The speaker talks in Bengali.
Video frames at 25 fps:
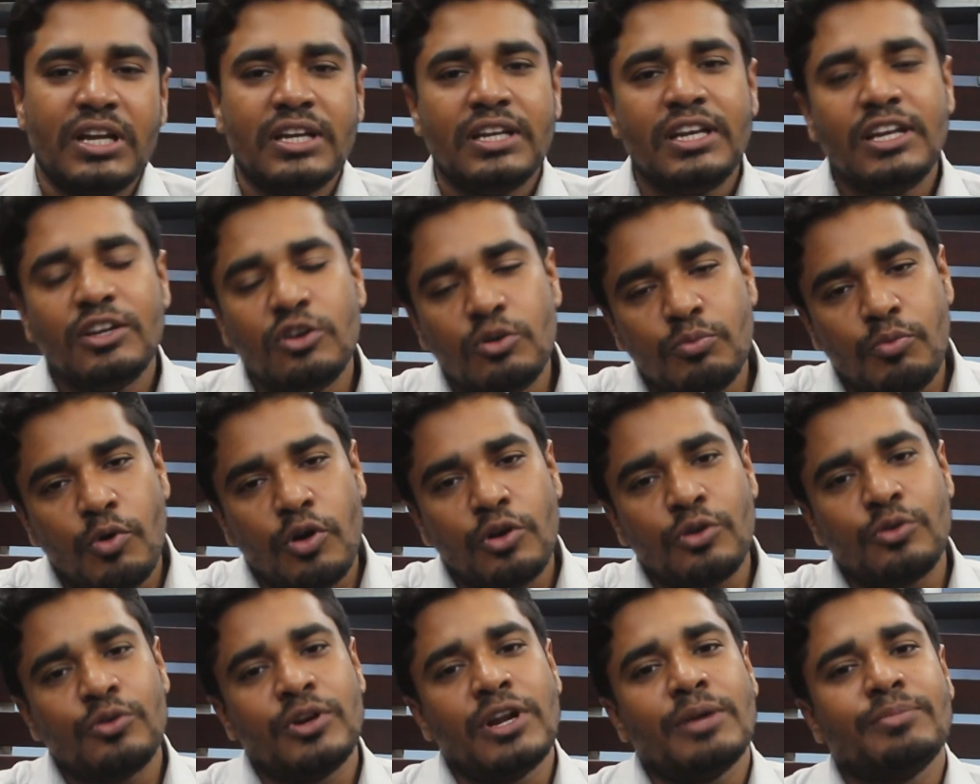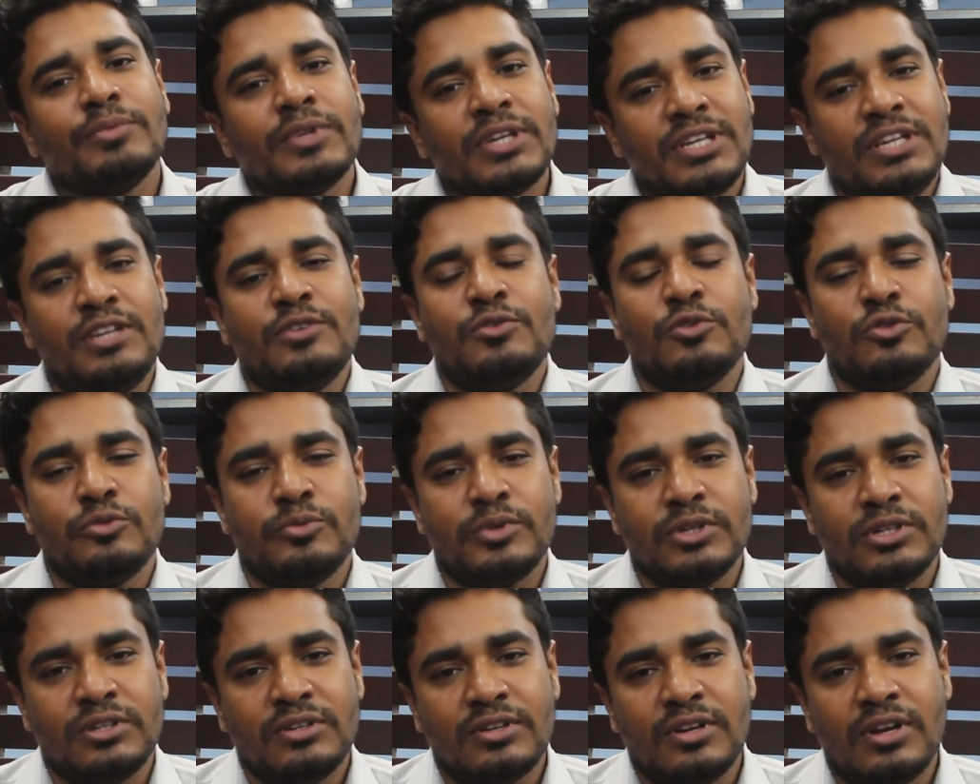লিঙ্গ বড় করে আপনি কি
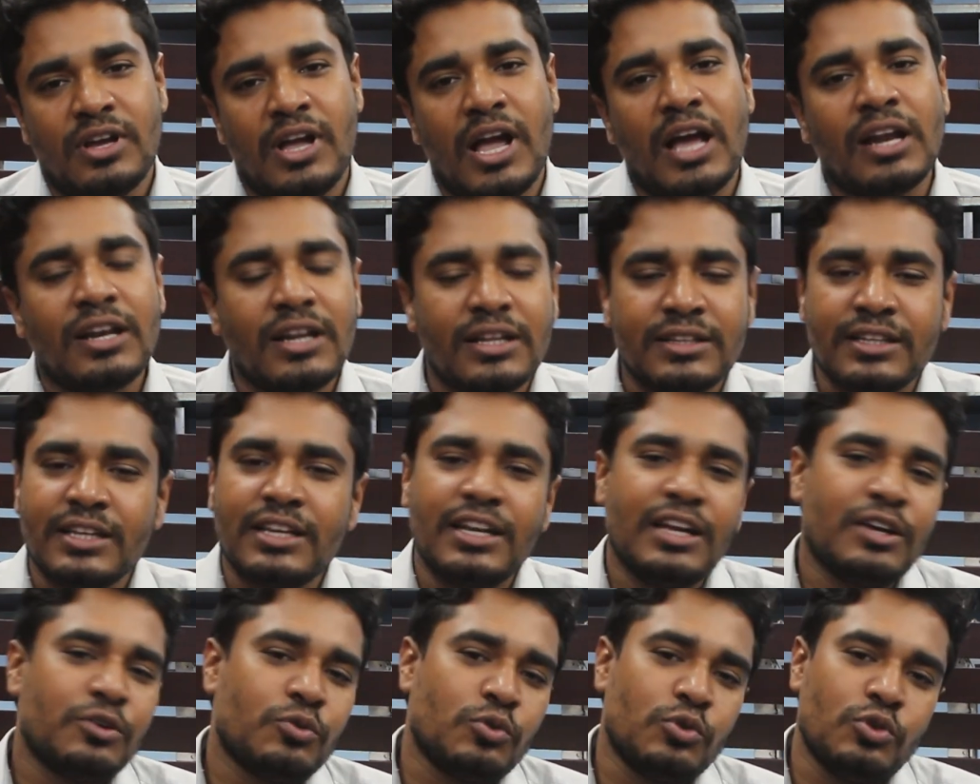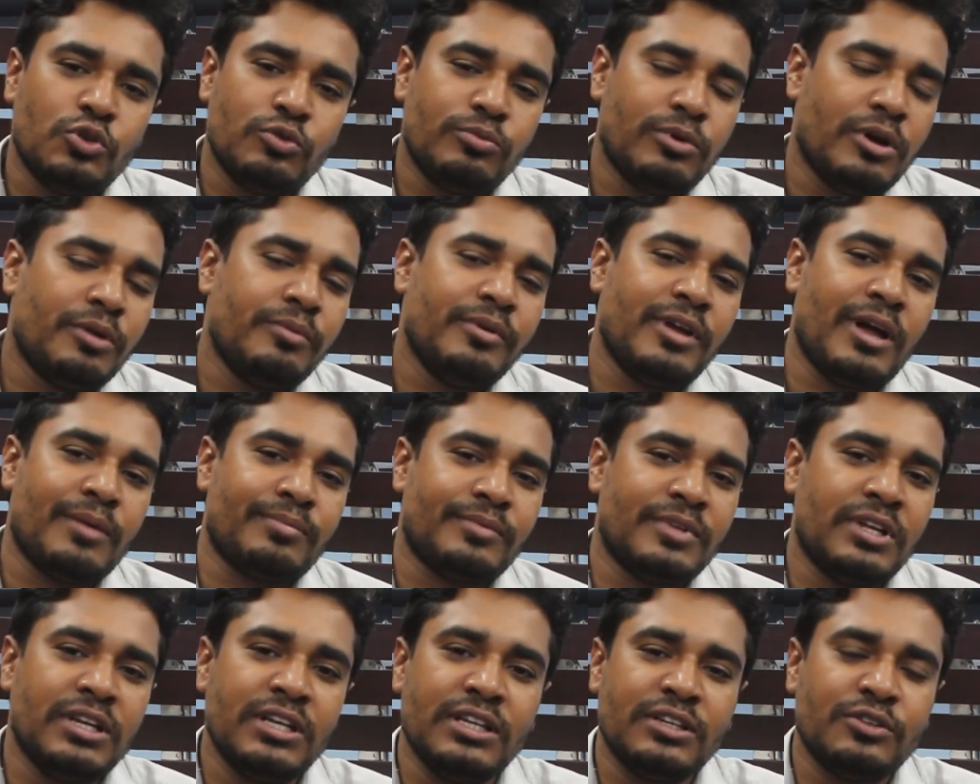করবেন আল্লাহ তালা কোনোভাবে
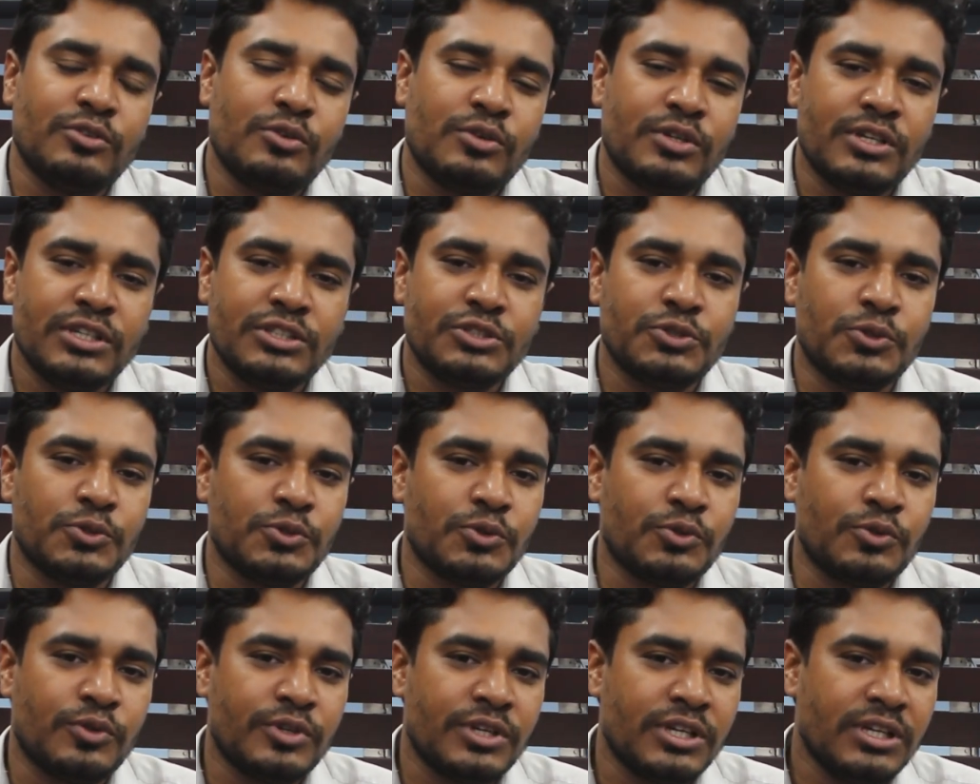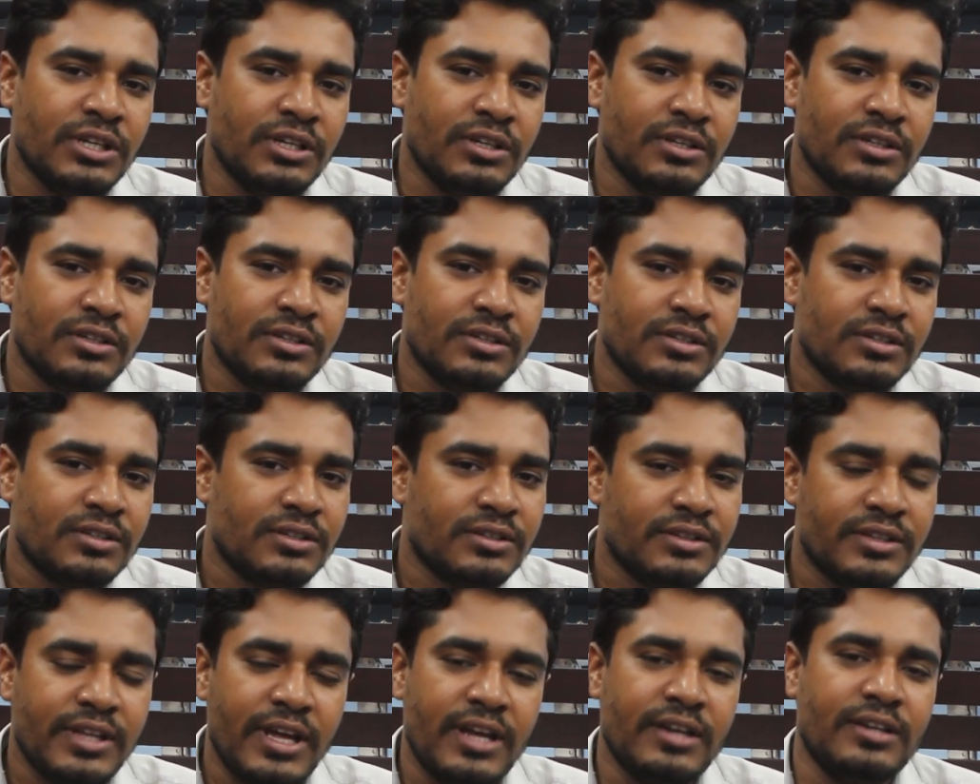আপনার লিঙ্গকে ছোট করে
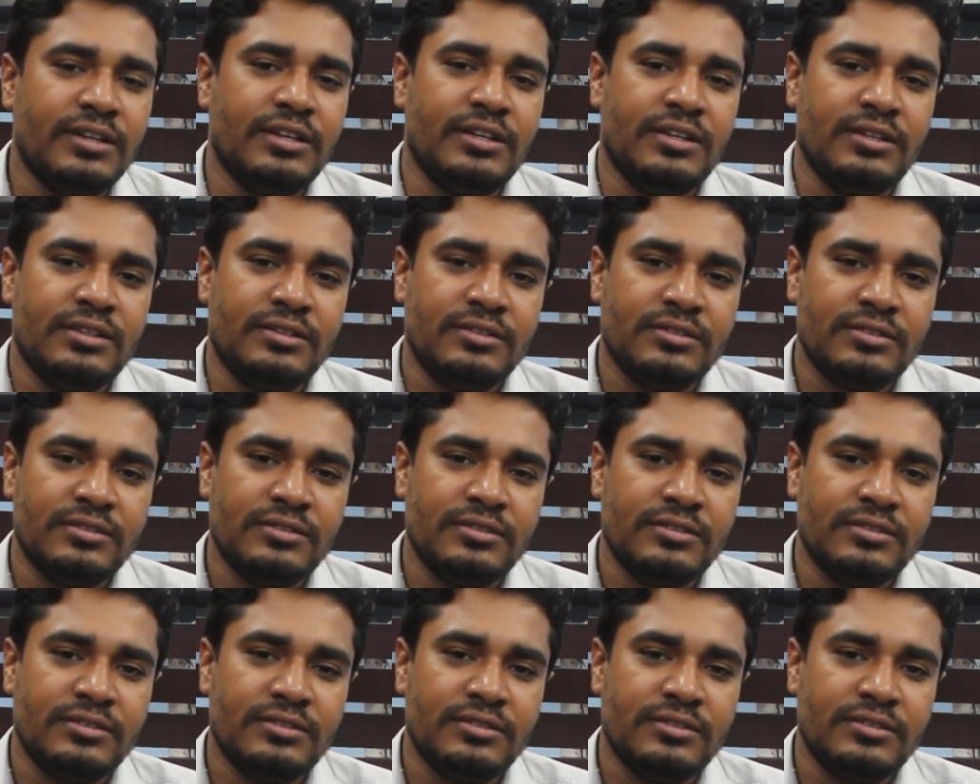দেননি